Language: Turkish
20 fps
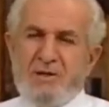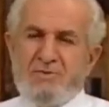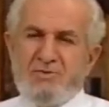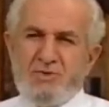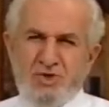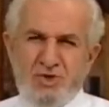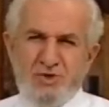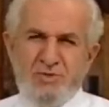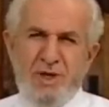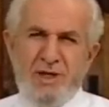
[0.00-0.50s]

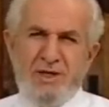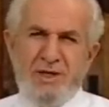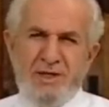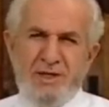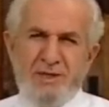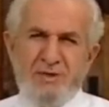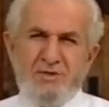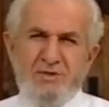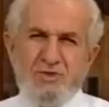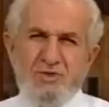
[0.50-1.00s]

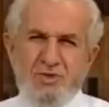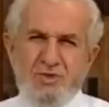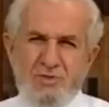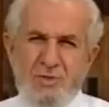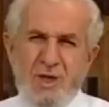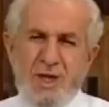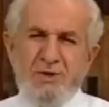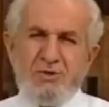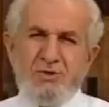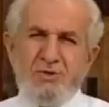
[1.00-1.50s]
Müslümanların
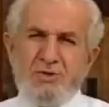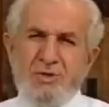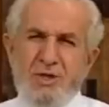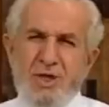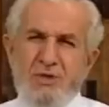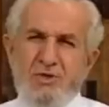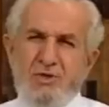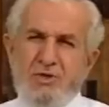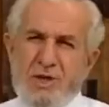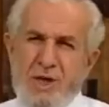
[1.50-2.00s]
cuma gününe
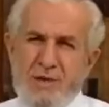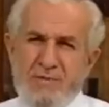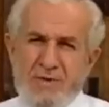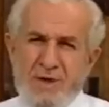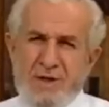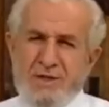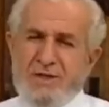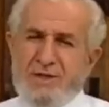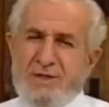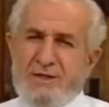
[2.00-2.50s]
önem
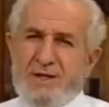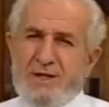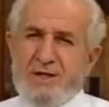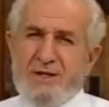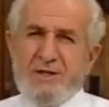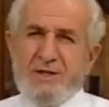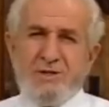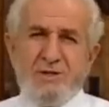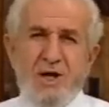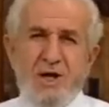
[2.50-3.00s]

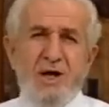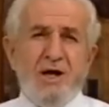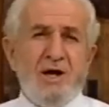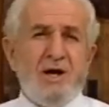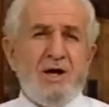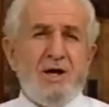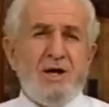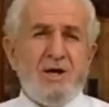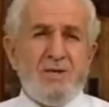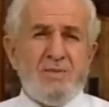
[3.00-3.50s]
verdikleri
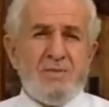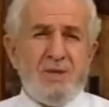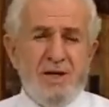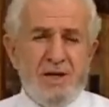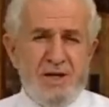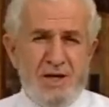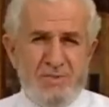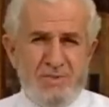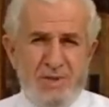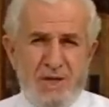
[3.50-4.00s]
ta
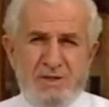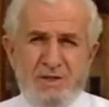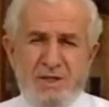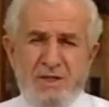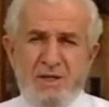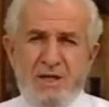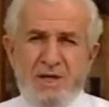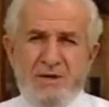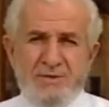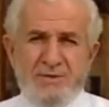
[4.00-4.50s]
Peygamber
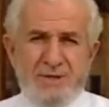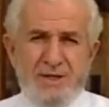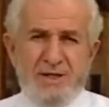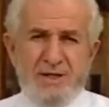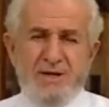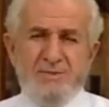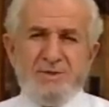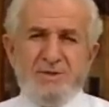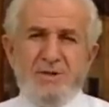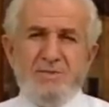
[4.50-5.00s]
sallallahu aleyhi ve
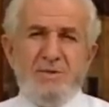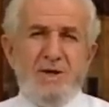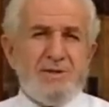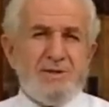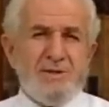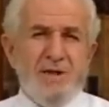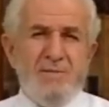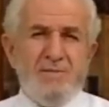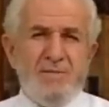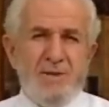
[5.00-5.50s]
sellem
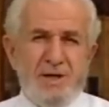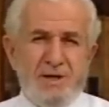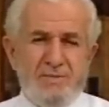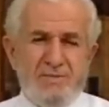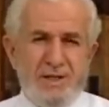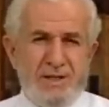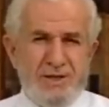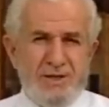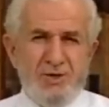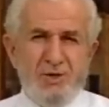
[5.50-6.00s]
zamanından
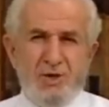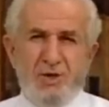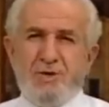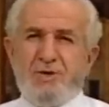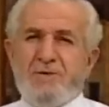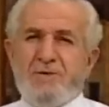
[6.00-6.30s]
beri biliniyor.